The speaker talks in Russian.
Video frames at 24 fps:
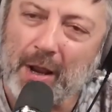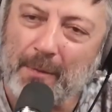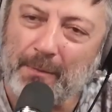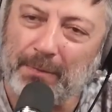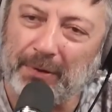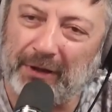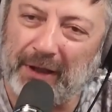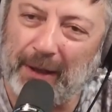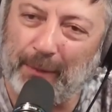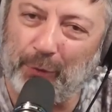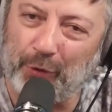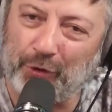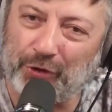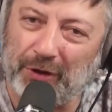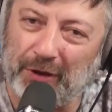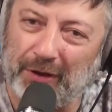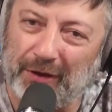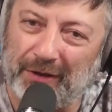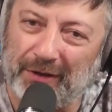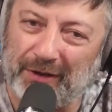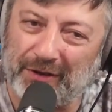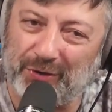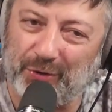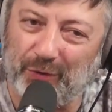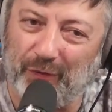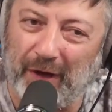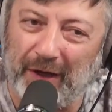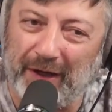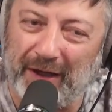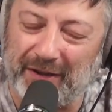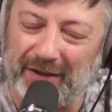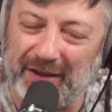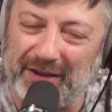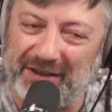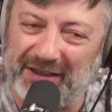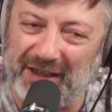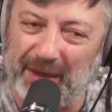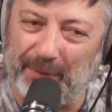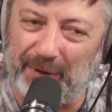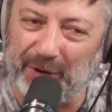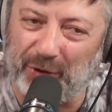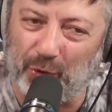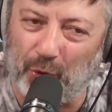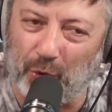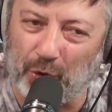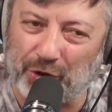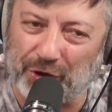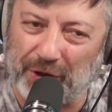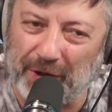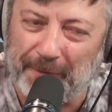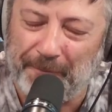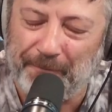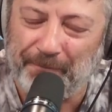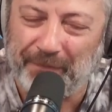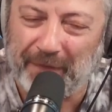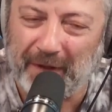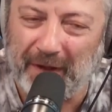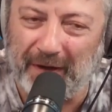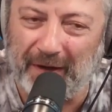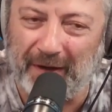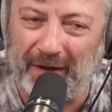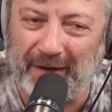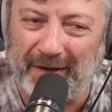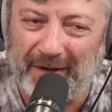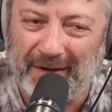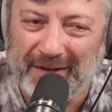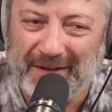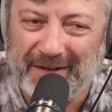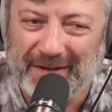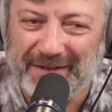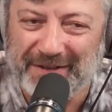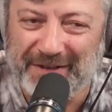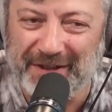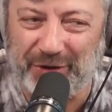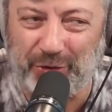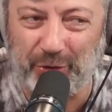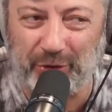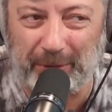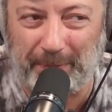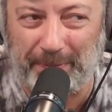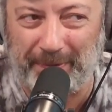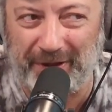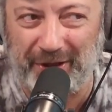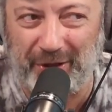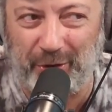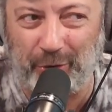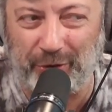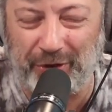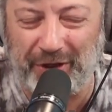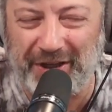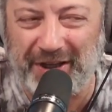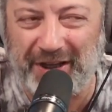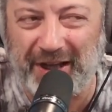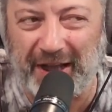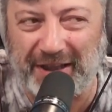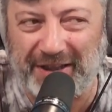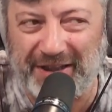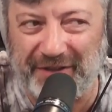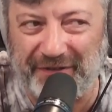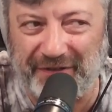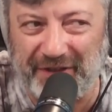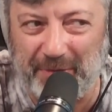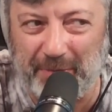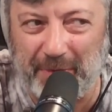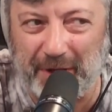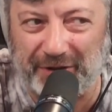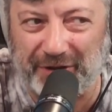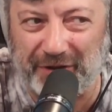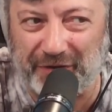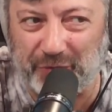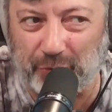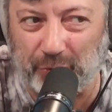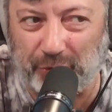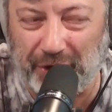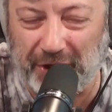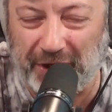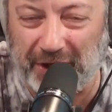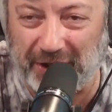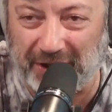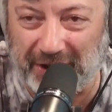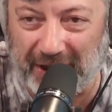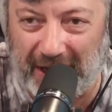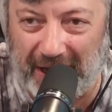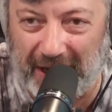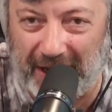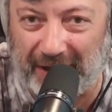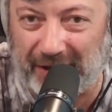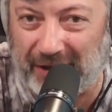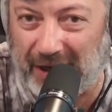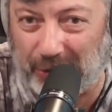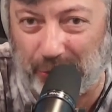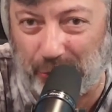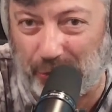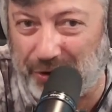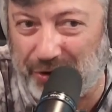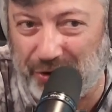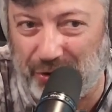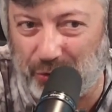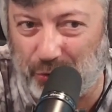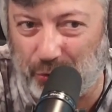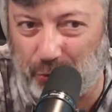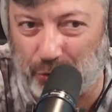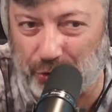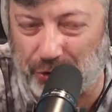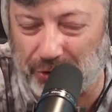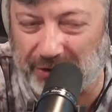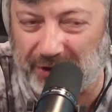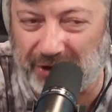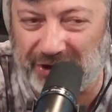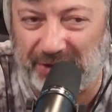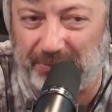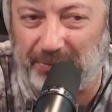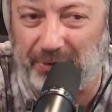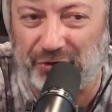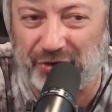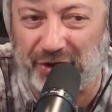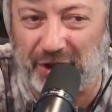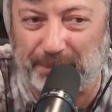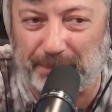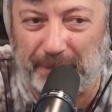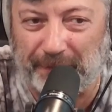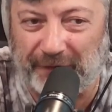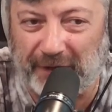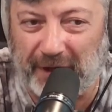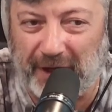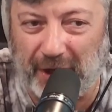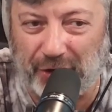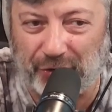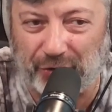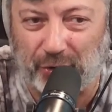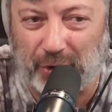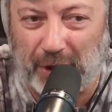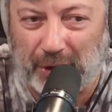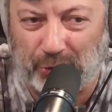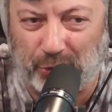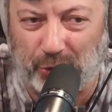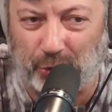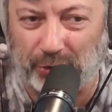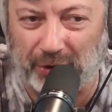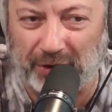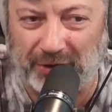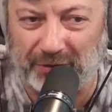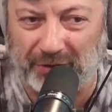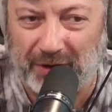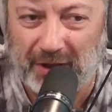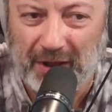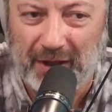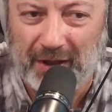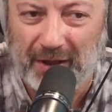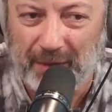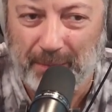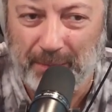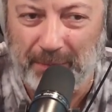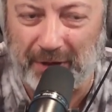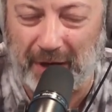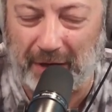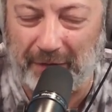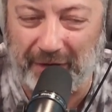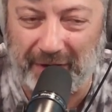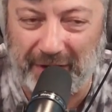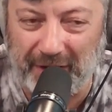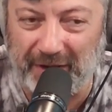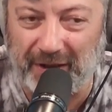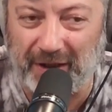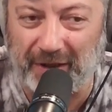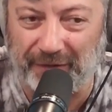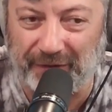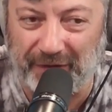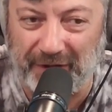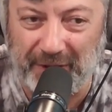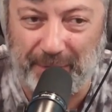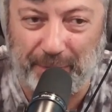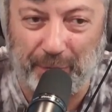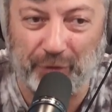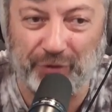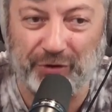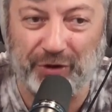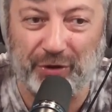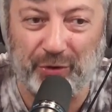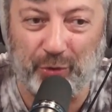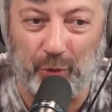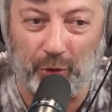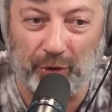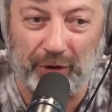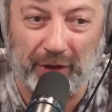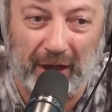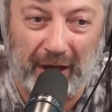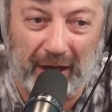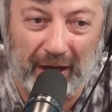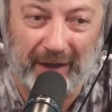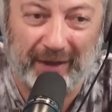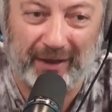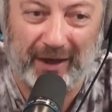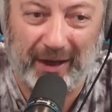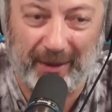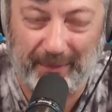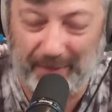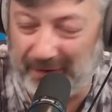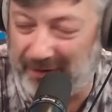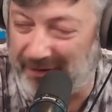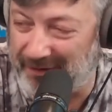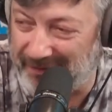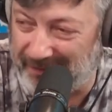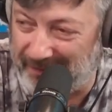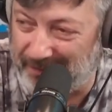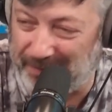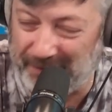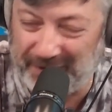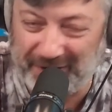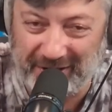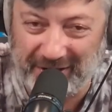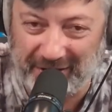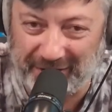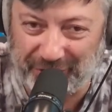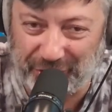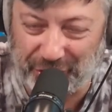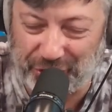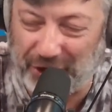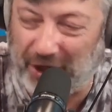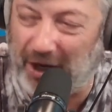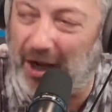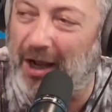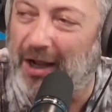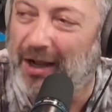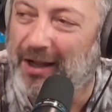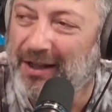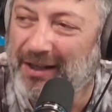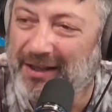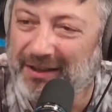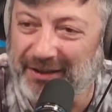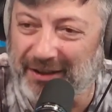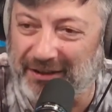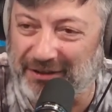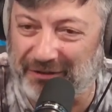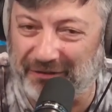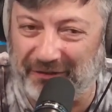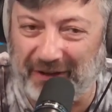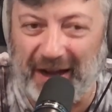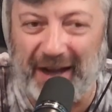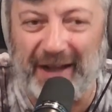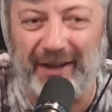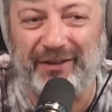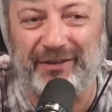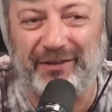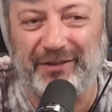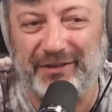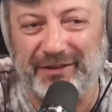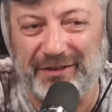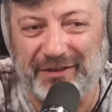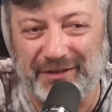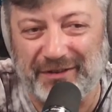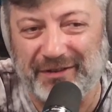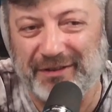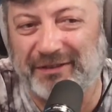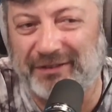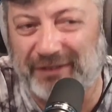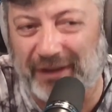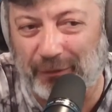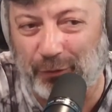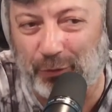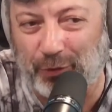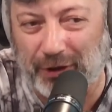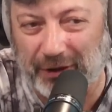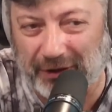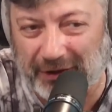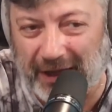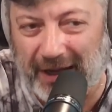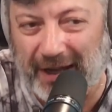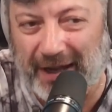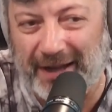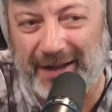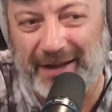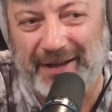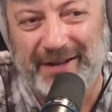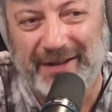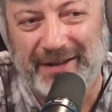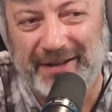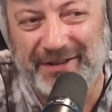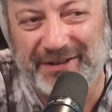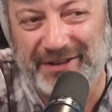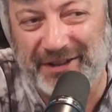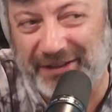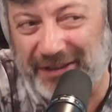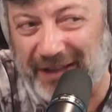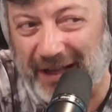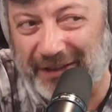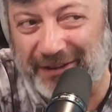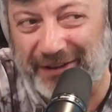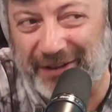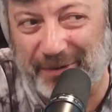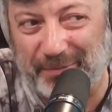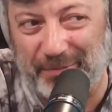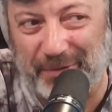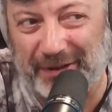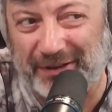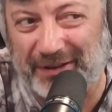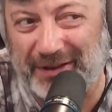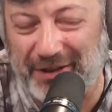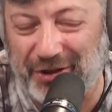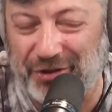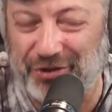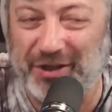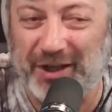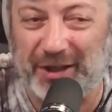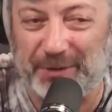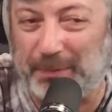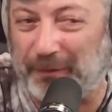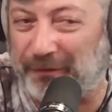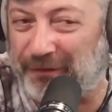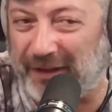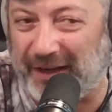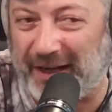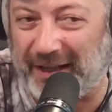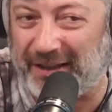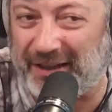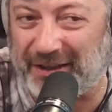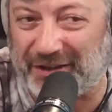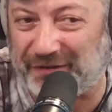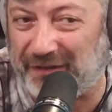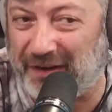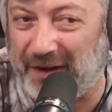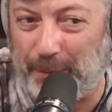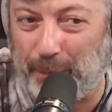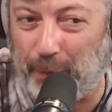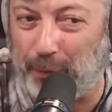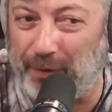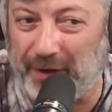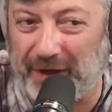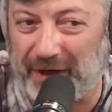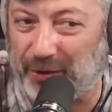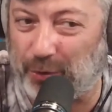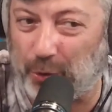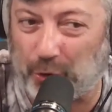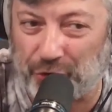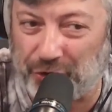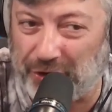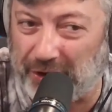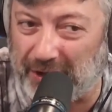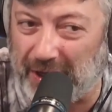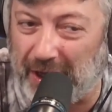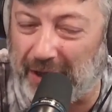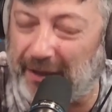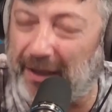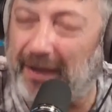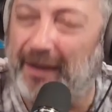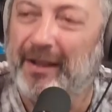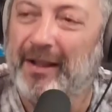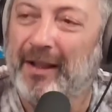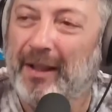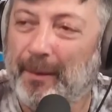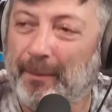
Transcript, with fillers: потому что раздувание этой темы тоже Э, несет определенный негативный месседж внутри Китая, который не нужен. Зачем лишний раз повторять, что как кто-то из мировых лидеров, да не просто кто-то, а как бы президент США называет э, главу Китая диктатором. Это лишний раз повторять для своей публики тоже не надо.